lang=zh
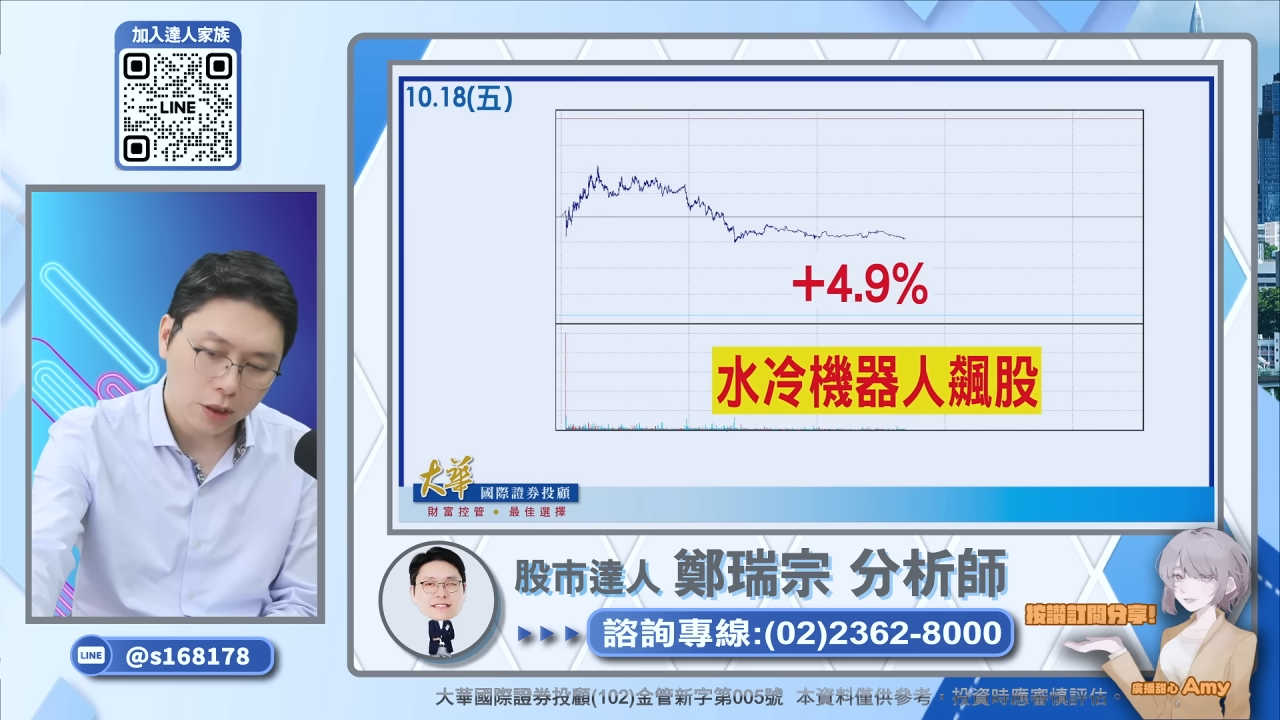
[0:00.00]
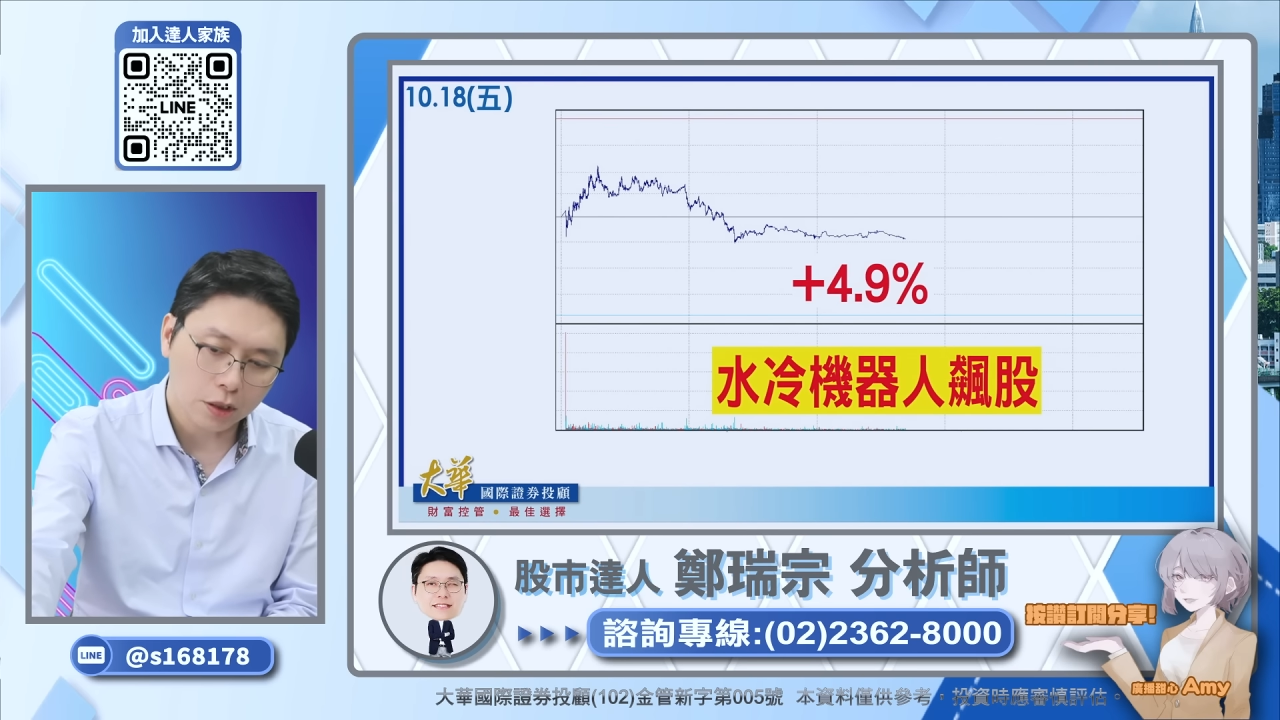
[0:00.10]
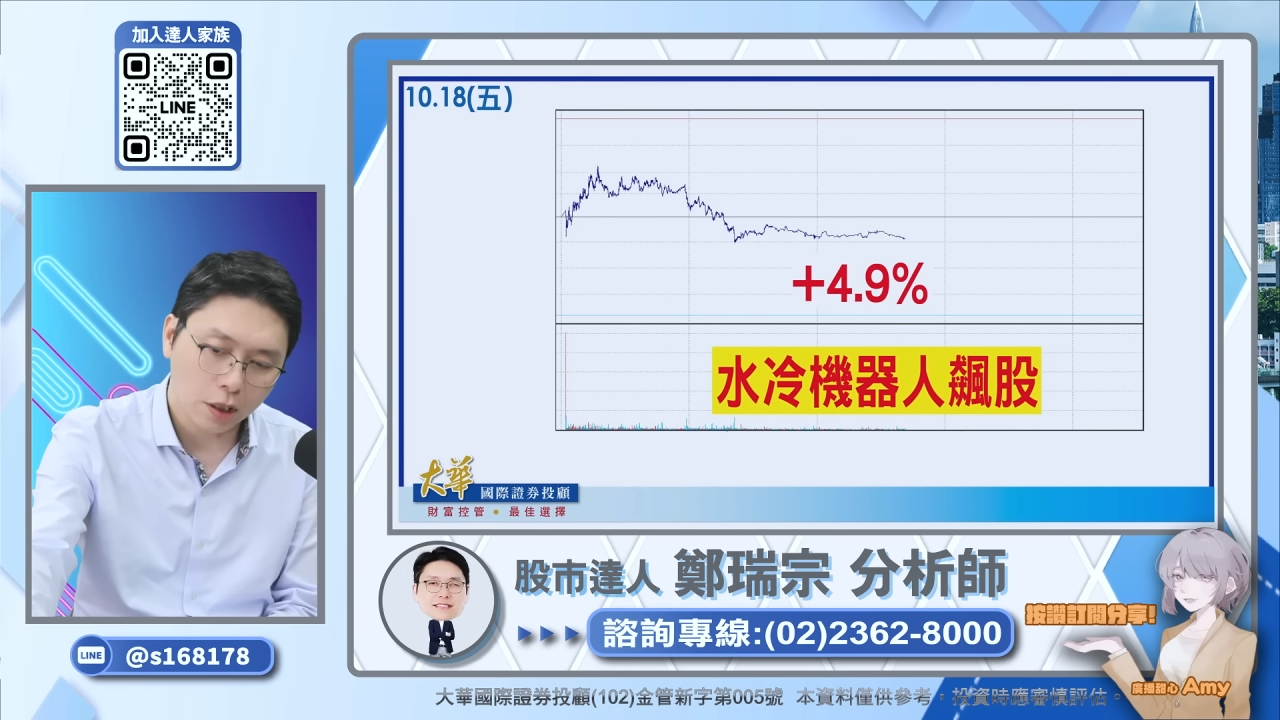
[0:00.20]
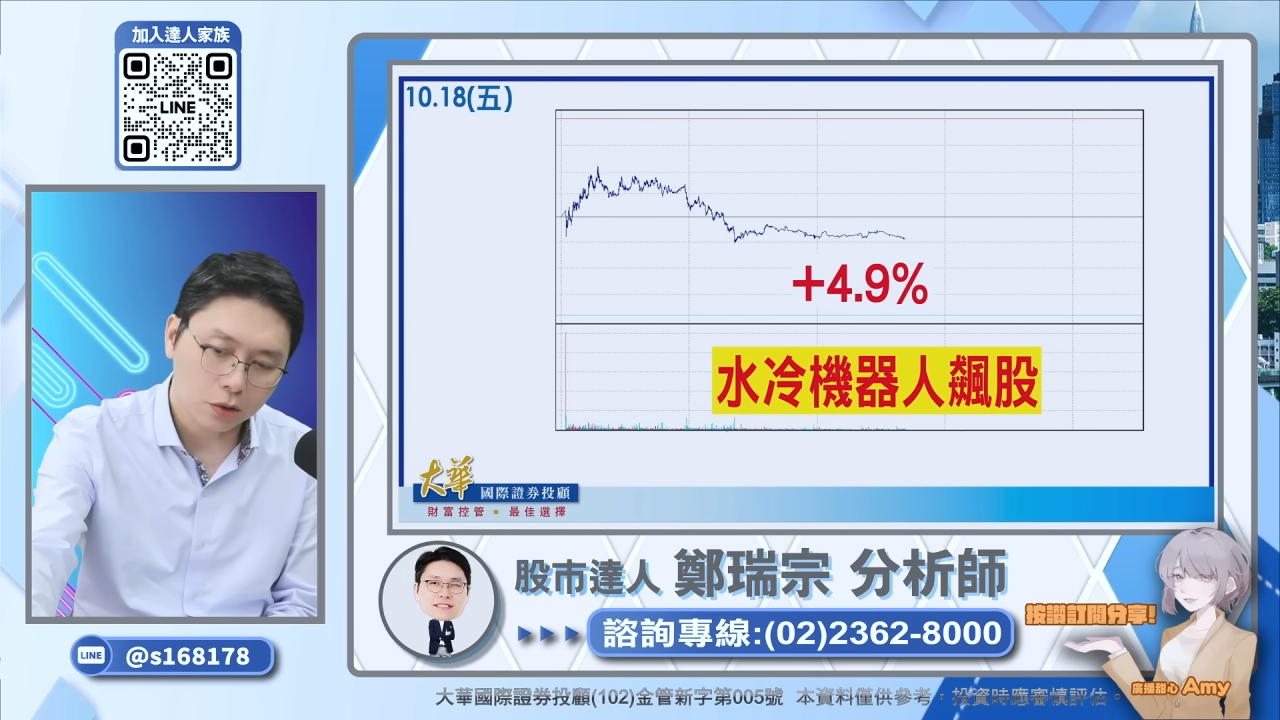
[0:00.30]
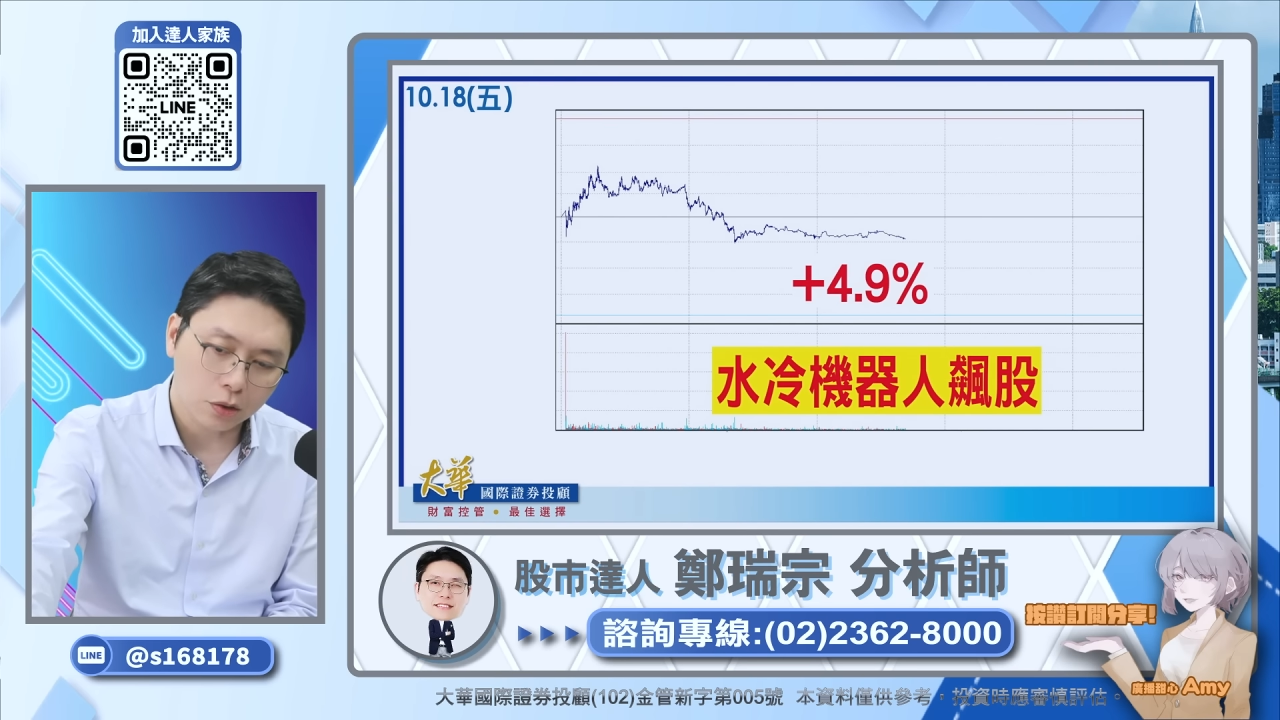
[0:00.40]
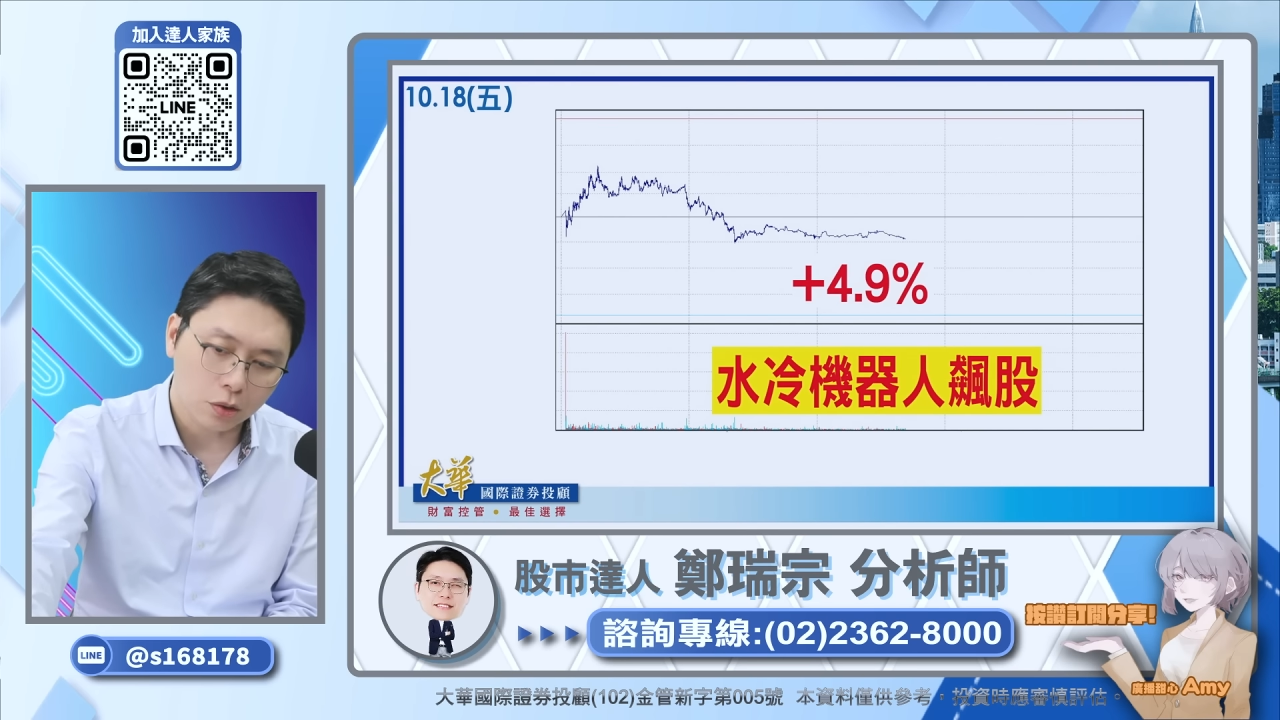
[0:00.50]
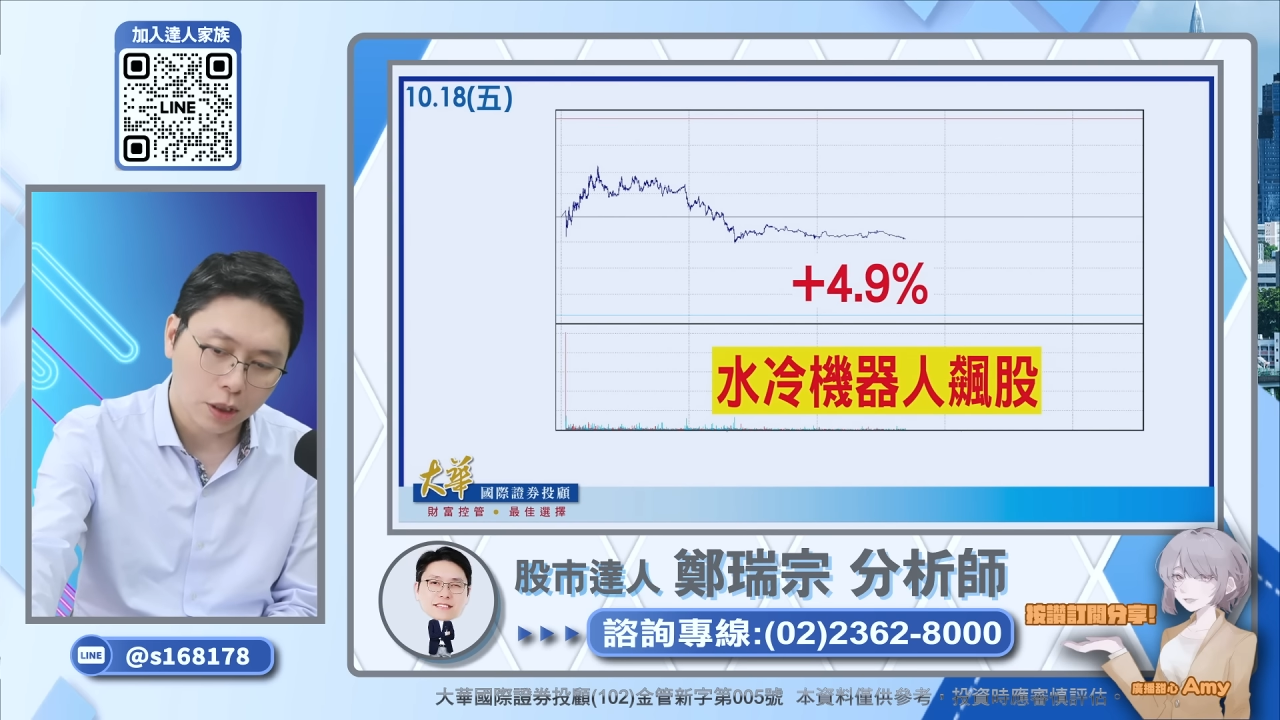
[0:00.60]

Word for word: 新高之后，